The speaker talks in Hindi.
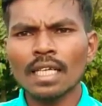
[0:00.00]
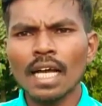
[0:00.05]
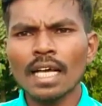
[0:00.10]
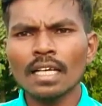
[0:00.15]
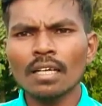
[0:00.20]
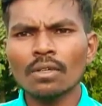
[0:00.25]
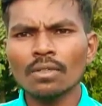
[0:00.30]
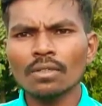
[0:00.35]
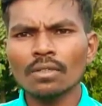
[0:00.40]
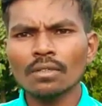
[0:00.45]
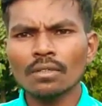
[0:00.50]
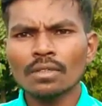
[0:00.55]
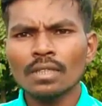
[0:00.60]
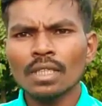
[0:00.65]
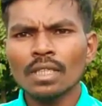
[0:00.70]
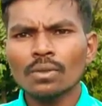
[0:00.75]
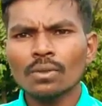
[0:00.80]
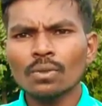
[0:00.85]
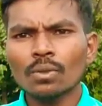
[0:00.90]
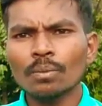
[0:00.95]
देखा रहन
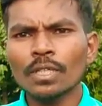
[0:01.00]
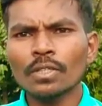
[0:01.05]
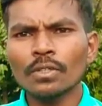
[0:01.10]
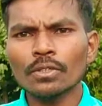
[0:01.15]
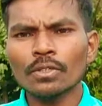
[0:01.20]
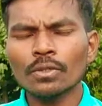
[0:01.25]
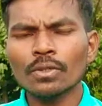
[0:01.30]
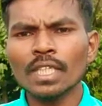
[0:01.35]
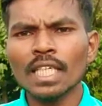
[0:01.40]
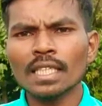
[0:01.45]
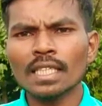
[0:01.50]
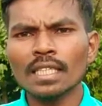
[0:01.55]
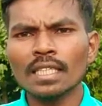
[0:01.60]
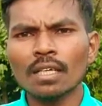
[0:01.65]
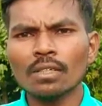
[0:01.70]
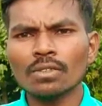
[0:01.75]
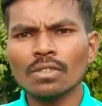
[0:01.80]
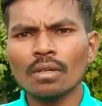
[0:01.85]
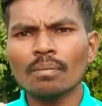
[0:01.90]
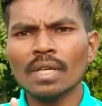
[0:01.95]
उ वीडियो टुकू
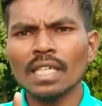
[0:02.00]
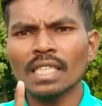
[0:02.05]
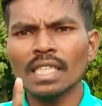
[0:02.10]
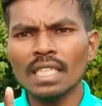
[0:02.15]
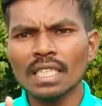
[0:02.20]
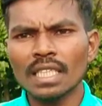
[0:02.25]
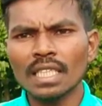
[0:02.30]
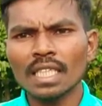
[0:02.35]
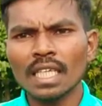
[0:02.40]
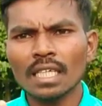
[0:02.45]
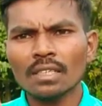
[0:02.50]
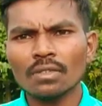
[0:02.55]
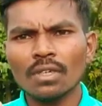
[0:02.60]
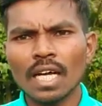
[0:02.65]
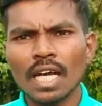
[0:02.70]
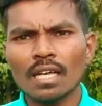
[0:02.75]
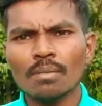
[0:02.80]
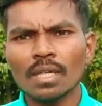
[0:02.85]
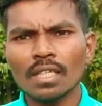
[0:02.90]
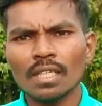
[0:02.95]
यदि राव मन नहीं दिखा
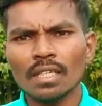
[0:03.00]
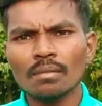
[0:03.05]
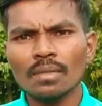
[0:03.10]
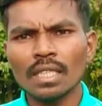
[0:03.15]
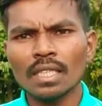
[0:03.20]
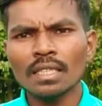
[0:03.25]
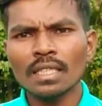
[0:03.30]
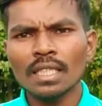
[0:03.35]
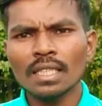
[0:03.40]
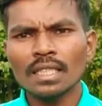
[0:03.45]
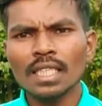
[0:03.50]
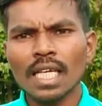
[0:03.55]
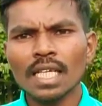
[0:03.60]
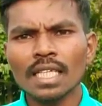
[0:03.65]
तो आई बटन में